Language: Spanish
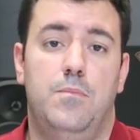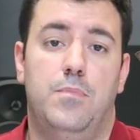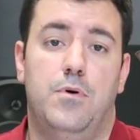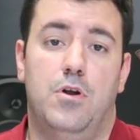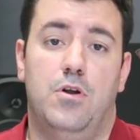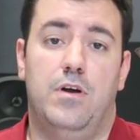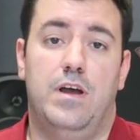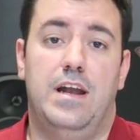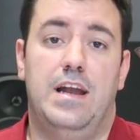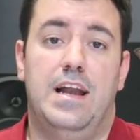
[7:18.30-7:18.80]

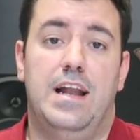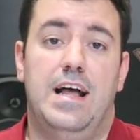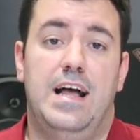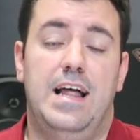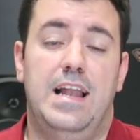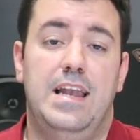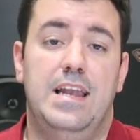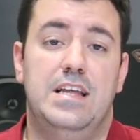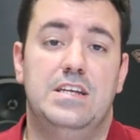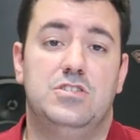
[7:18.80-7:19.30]
Por lo
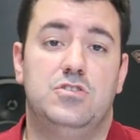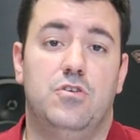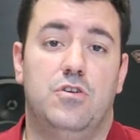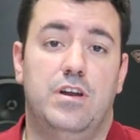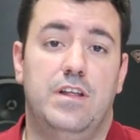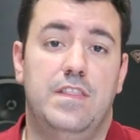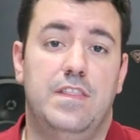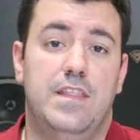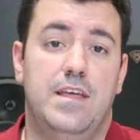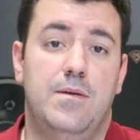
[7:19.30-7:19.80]
general, esto
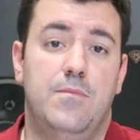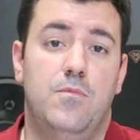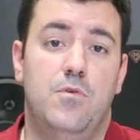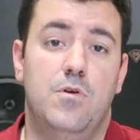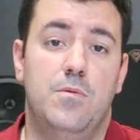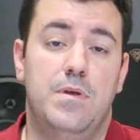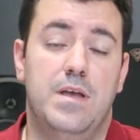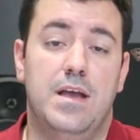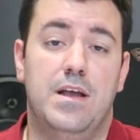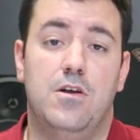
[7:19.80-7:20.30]
rinde
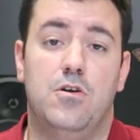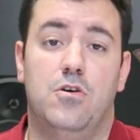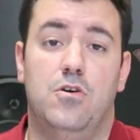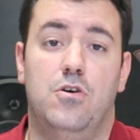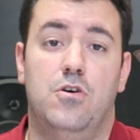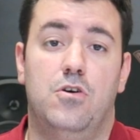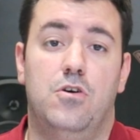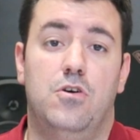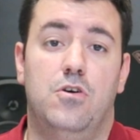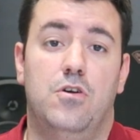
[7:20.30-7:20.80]
muy bien
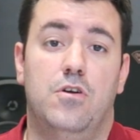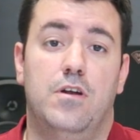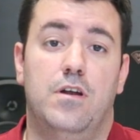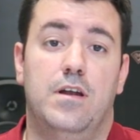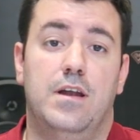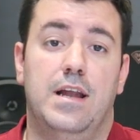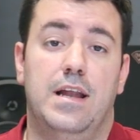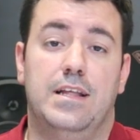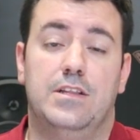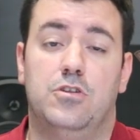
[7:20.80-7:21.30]

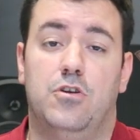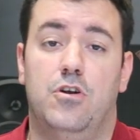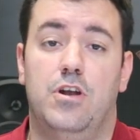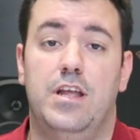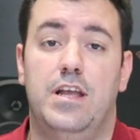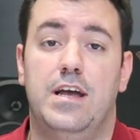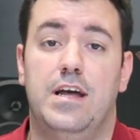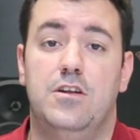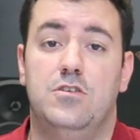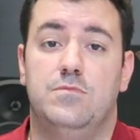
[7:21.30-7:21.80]
con
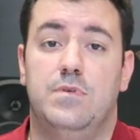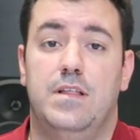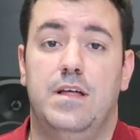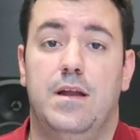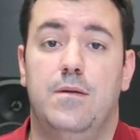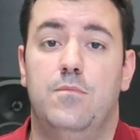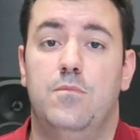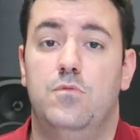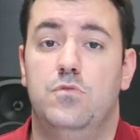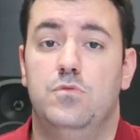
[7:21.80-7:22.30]
electrónica, nos va
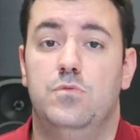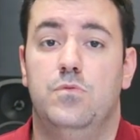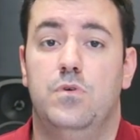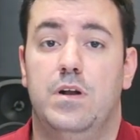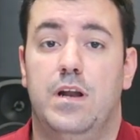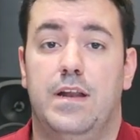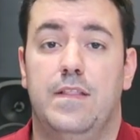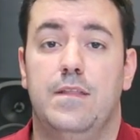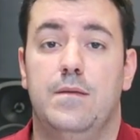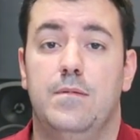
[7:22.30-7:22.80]
a dar muy
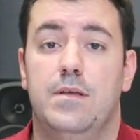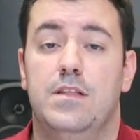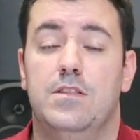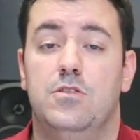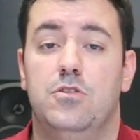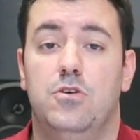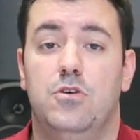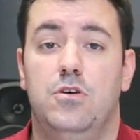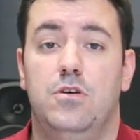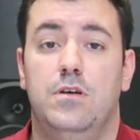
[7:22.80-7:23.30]
buen
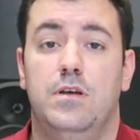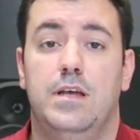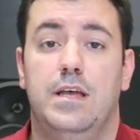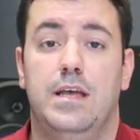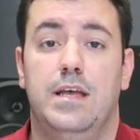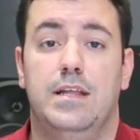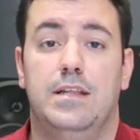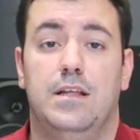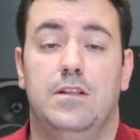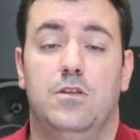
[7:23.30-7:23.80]
rendimiento,
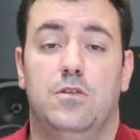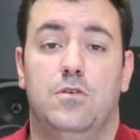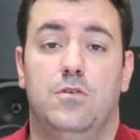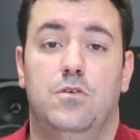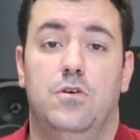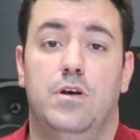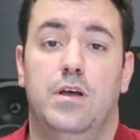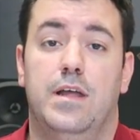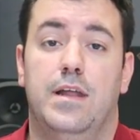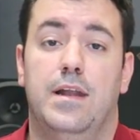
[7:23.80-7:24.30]
eh,
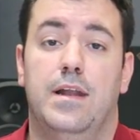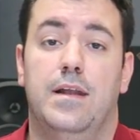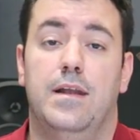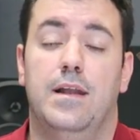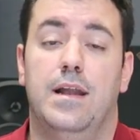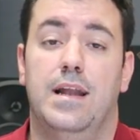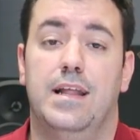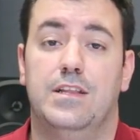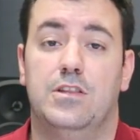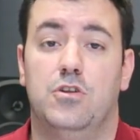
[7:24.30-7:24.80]
tanto
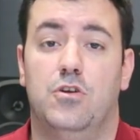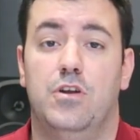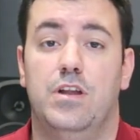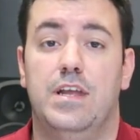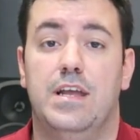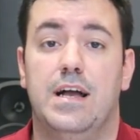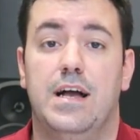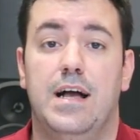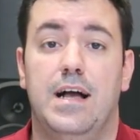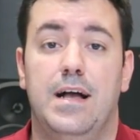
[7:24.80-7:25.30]
en
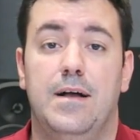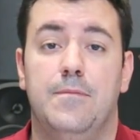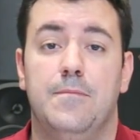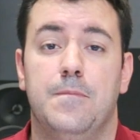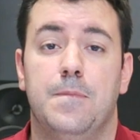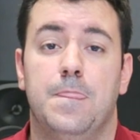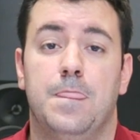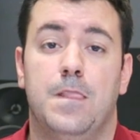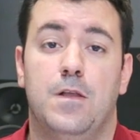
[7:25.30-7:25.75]
electrónica